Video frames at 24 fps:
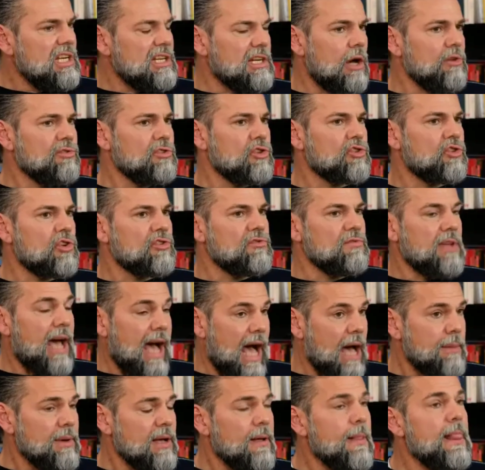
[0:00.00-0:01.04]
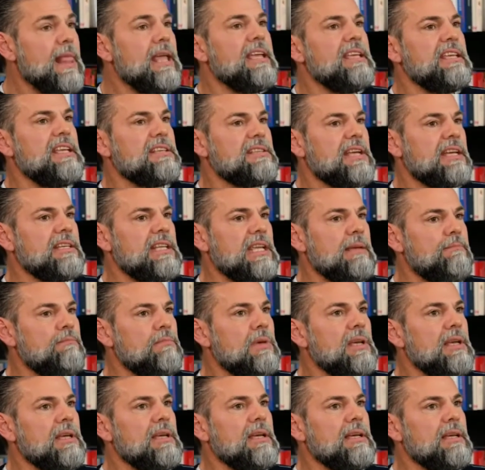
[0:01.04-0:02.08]
Ziel hinausgeschossen, aber ihr seid
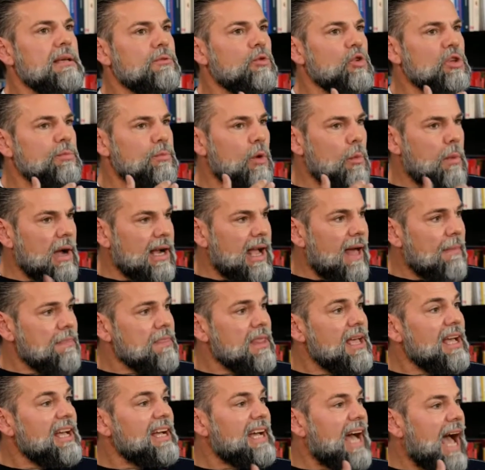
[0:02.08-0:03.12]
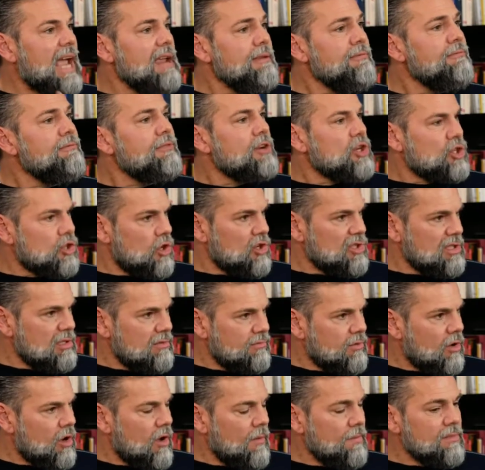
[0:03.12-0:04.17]
eben durch Propaganda reif
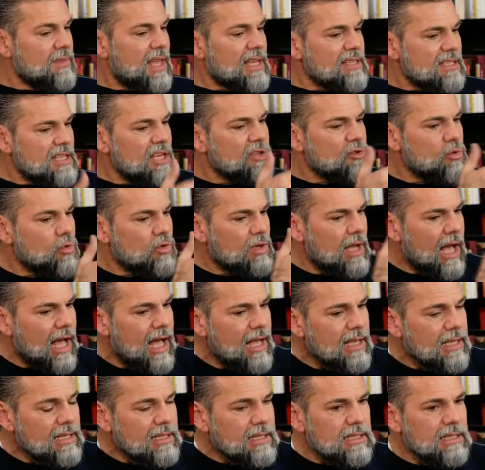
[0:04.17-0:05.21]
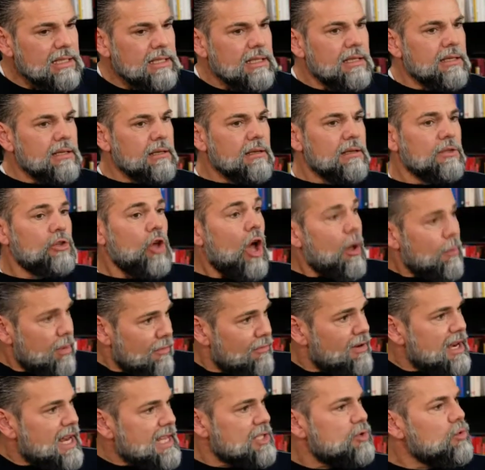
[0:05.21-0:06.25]
geschossen worden, dass ihr sogar äh,
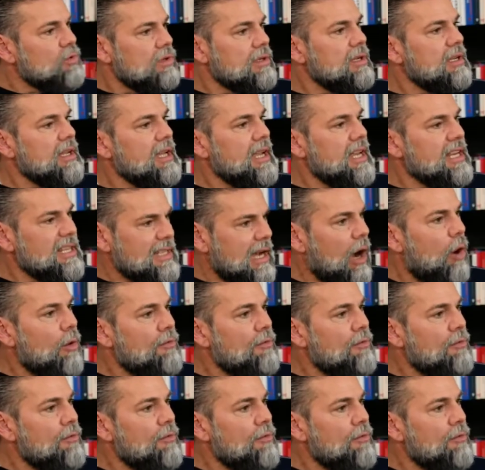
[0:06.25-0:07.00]
Körperverletzungen in